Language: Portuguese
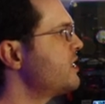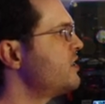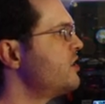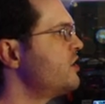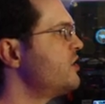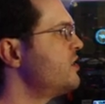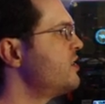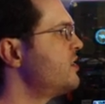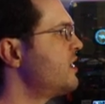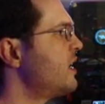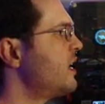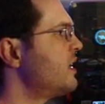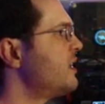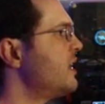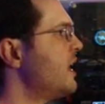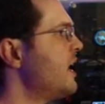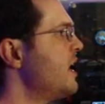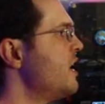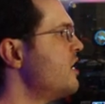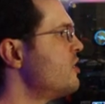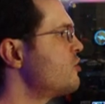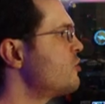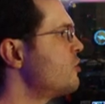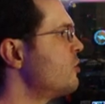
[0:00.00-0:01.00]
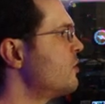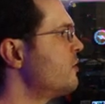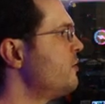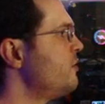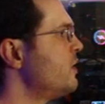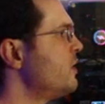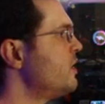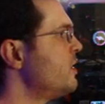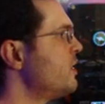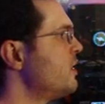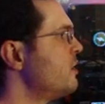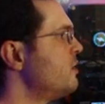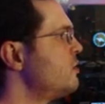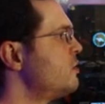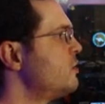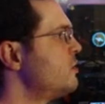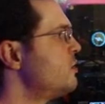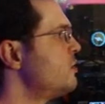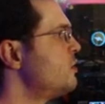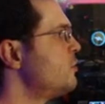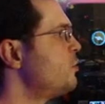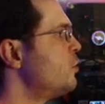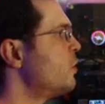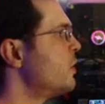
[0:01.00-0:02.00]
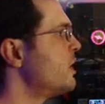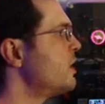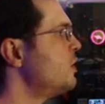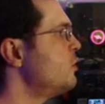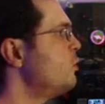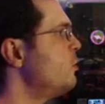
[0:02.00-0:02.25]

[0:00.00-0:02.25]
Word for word: que seja estratégico, que fique tipo aqui